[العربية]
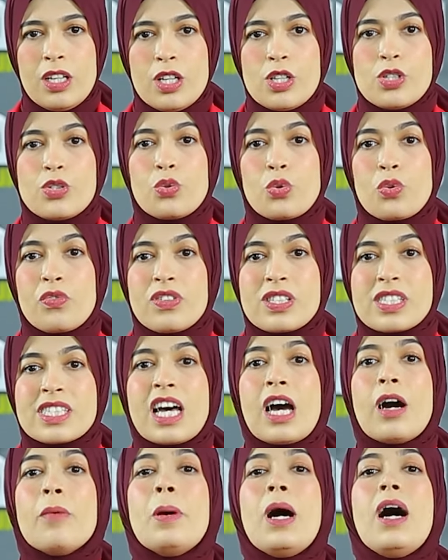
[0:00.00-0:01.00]
الظروف
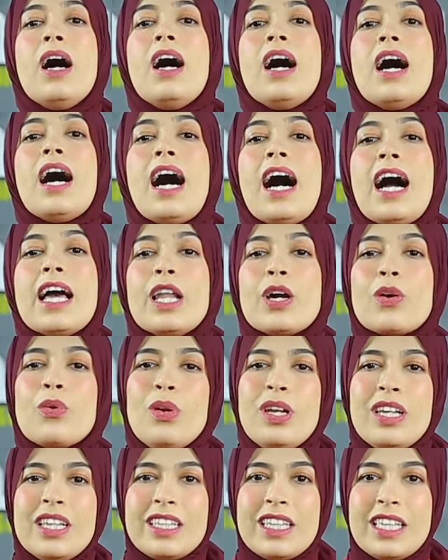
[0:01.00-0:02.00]
الصعبة على
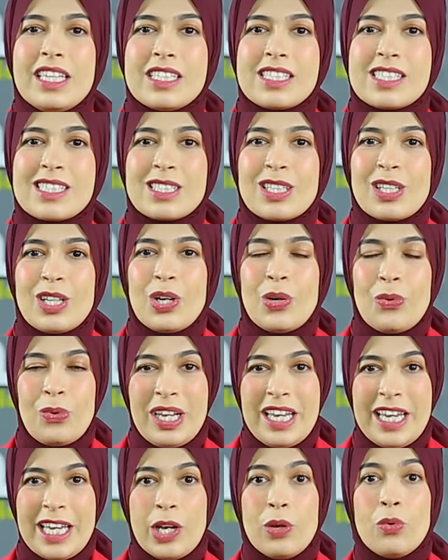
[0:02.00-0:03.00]
كل الناس
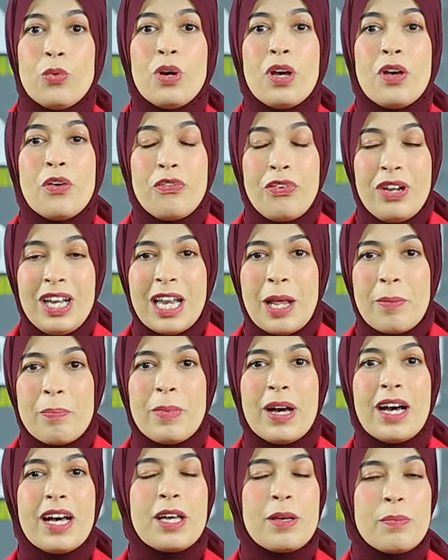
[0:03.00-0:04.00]
والحلو في
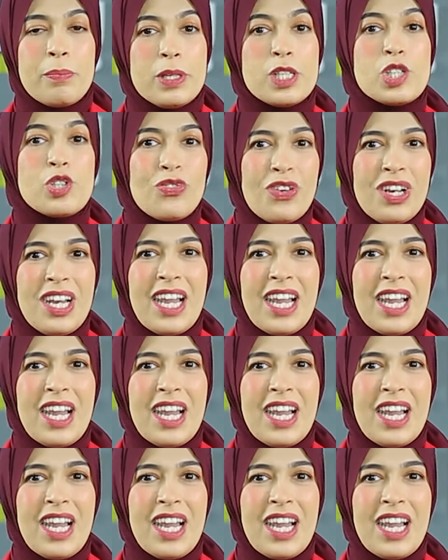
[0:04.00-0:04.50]
اللمة مش في